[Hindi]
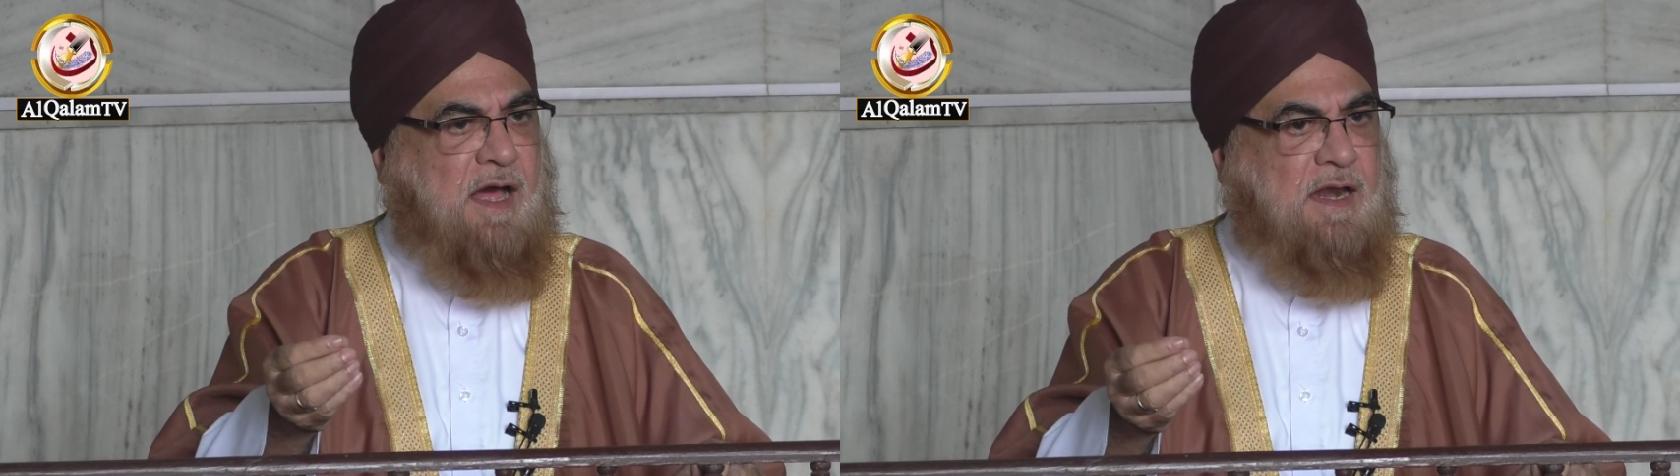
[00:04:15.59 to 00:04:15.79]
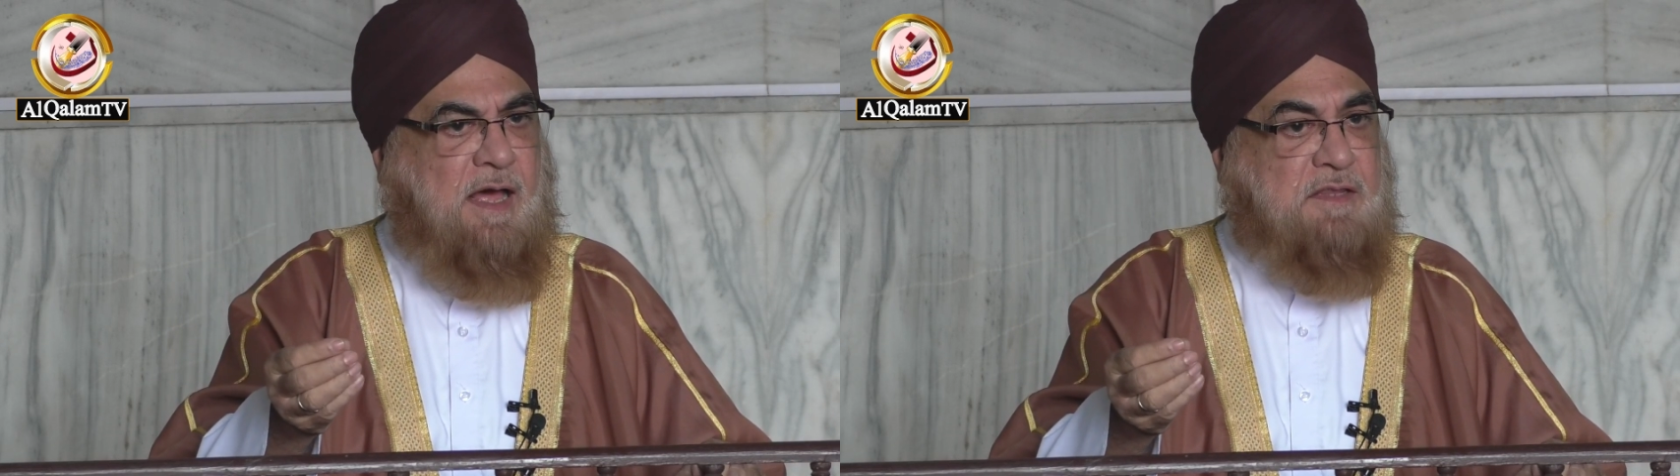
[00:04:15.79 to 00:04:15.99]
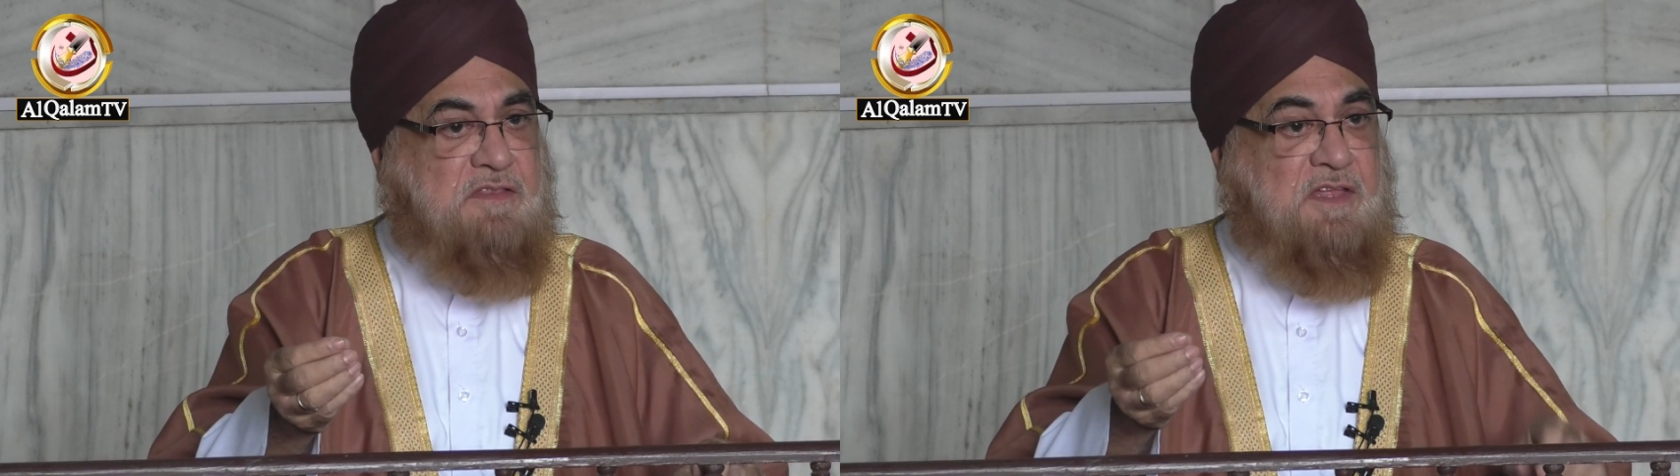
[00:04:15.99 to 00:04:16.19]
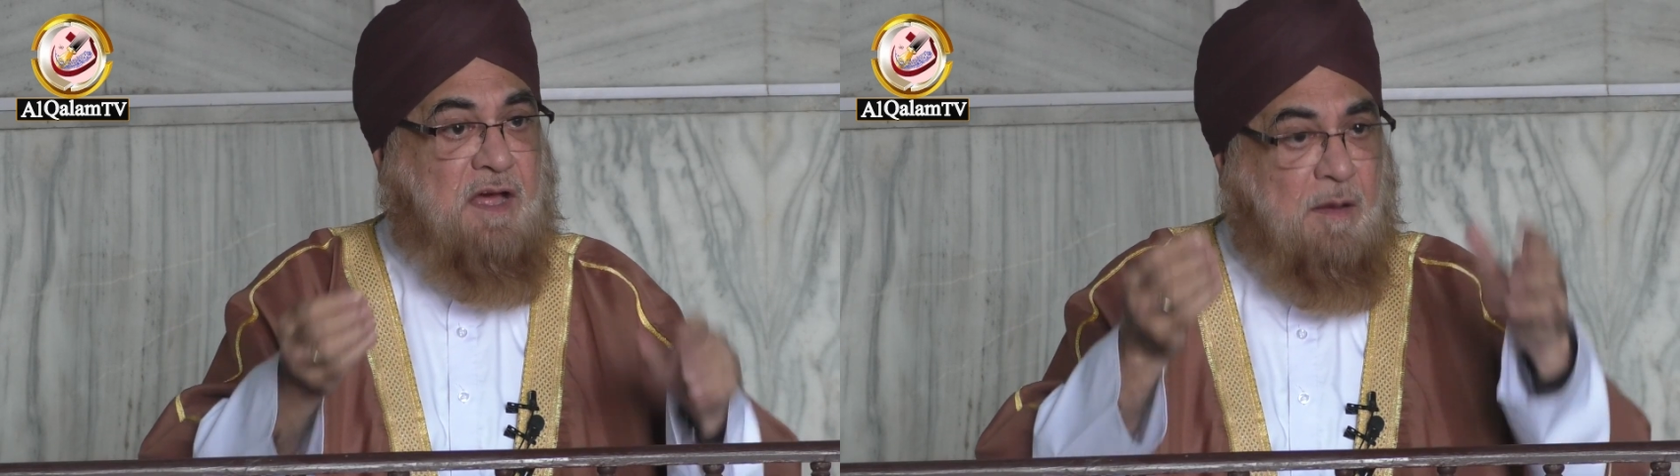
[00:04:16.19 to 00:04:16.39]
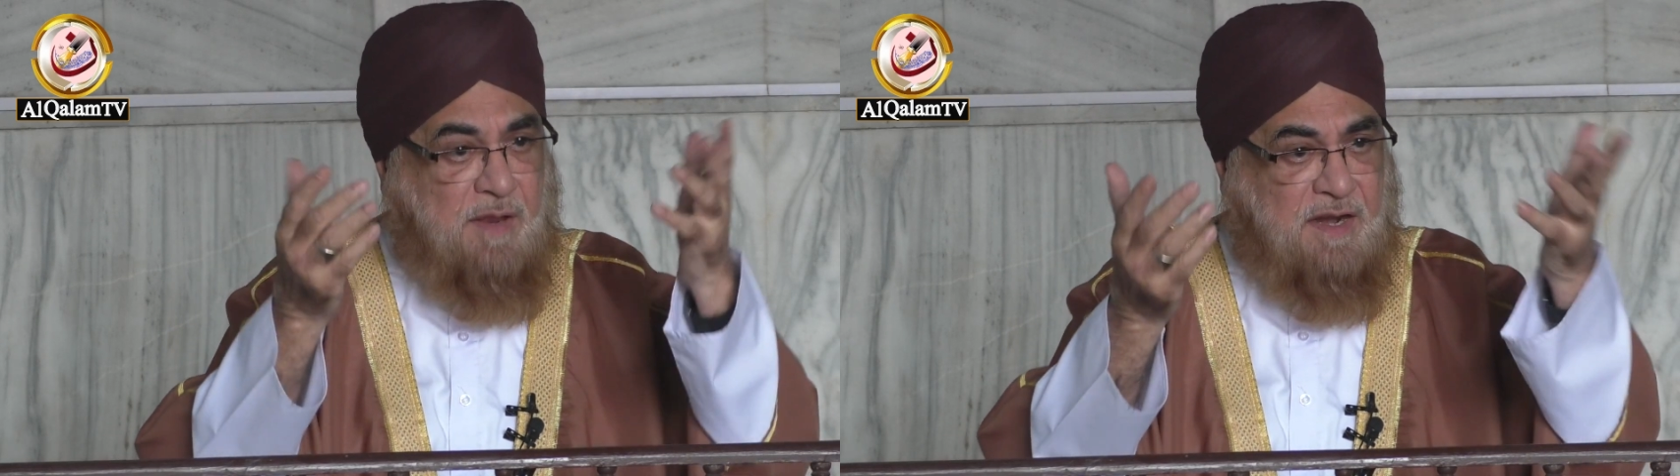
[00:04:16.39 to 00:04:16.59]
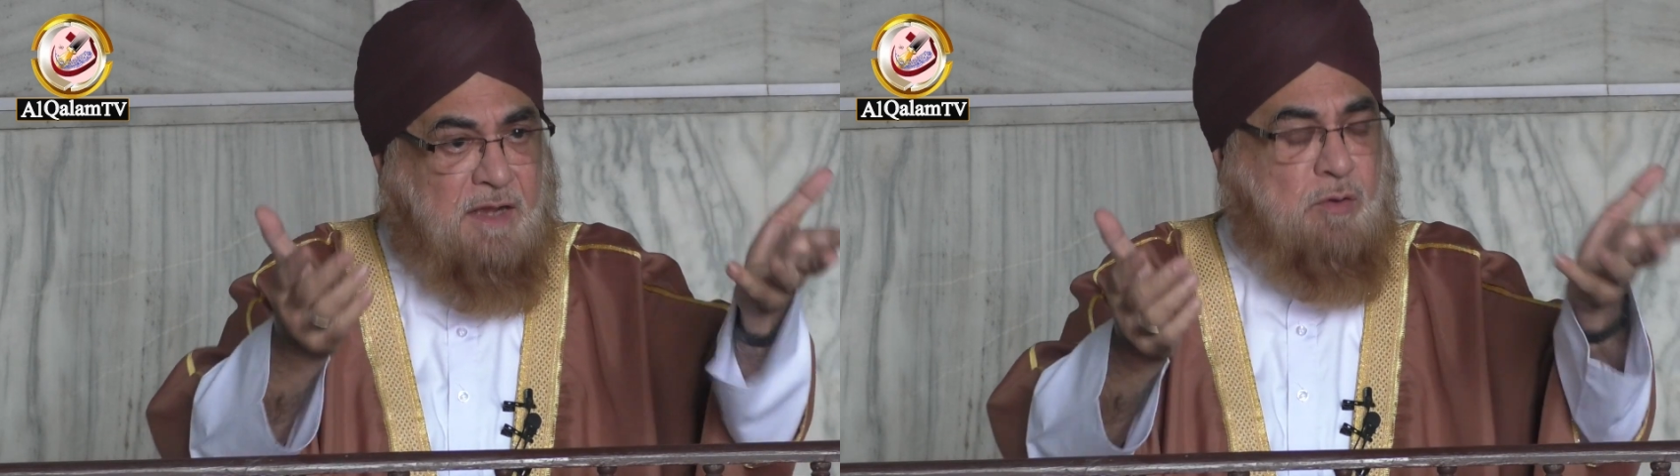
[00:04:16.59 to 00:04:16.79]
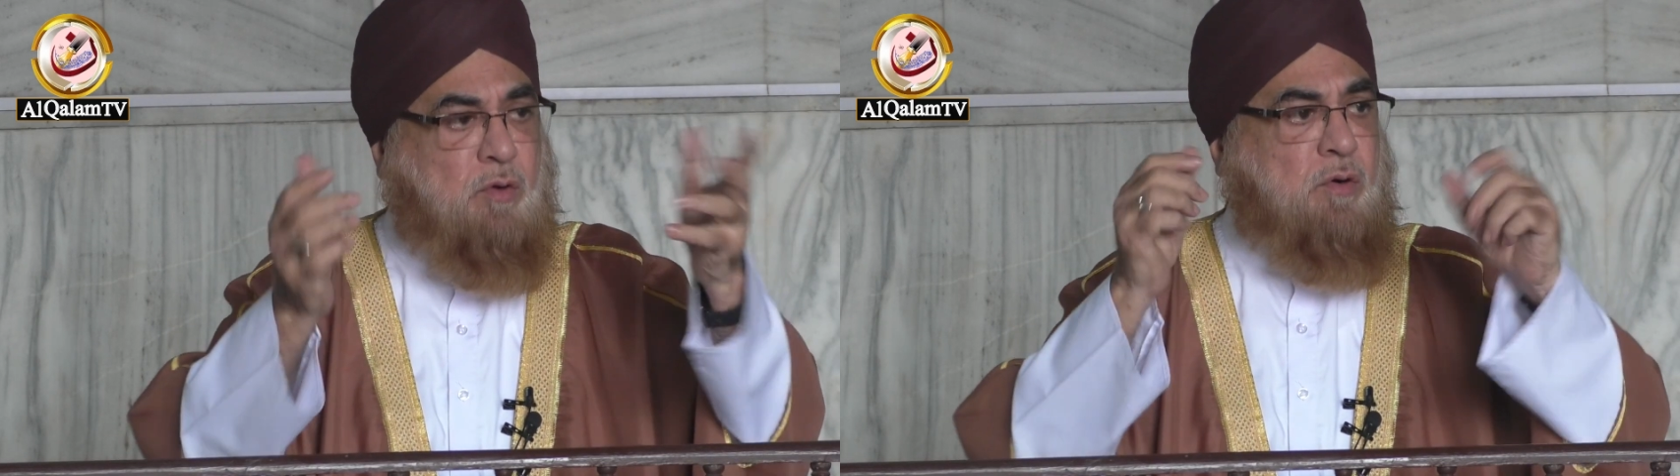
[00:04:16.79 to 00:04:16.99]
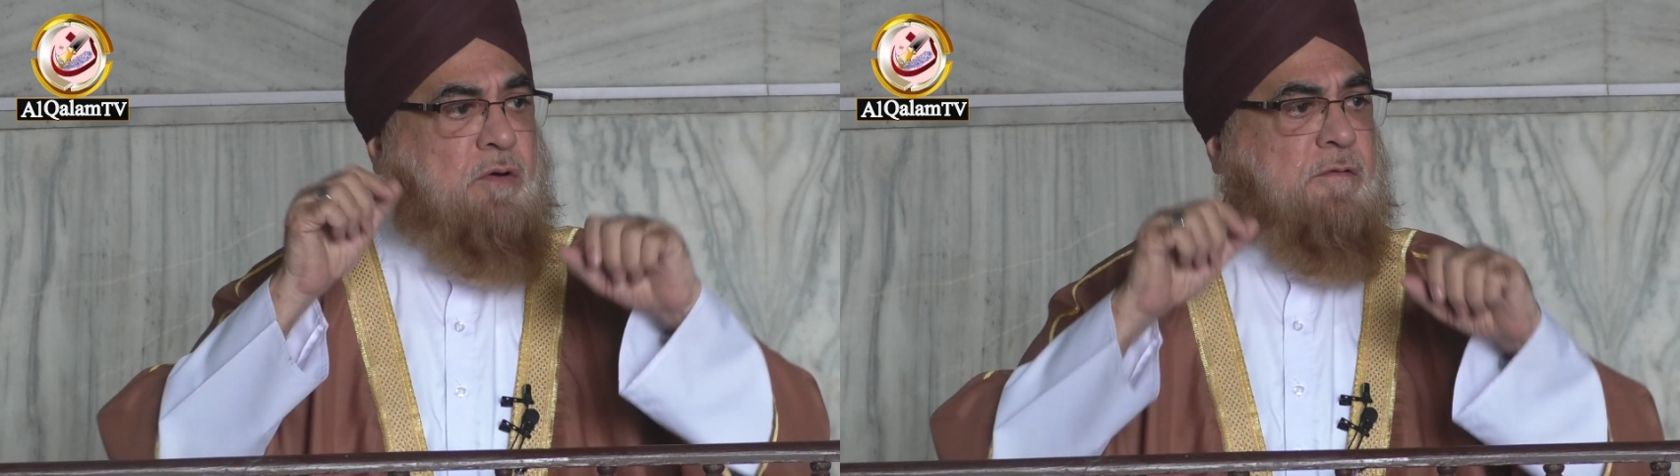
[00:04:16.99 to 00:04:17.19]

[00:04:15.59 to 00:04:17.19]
हालात से खबर रखो